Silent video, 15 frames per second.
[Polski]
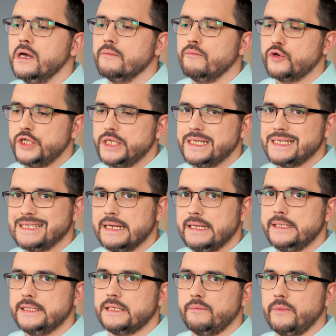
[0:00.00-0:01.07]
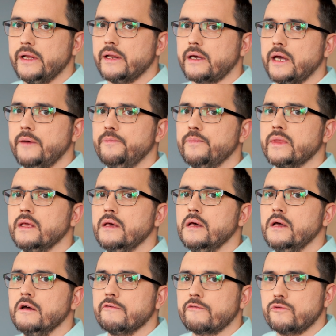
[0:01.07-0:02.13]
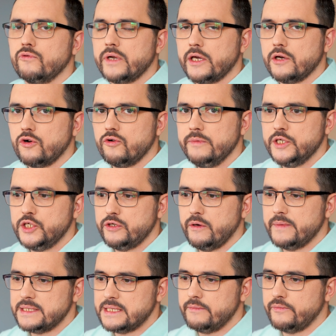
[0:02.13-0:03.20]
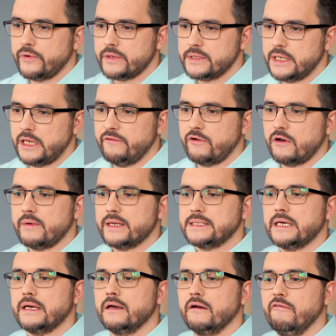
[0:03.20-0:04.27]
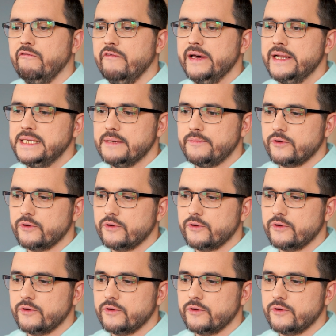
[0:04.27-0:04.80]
możecie znaleźć tabelkę, w której umieściłem następujące informacje. Wersję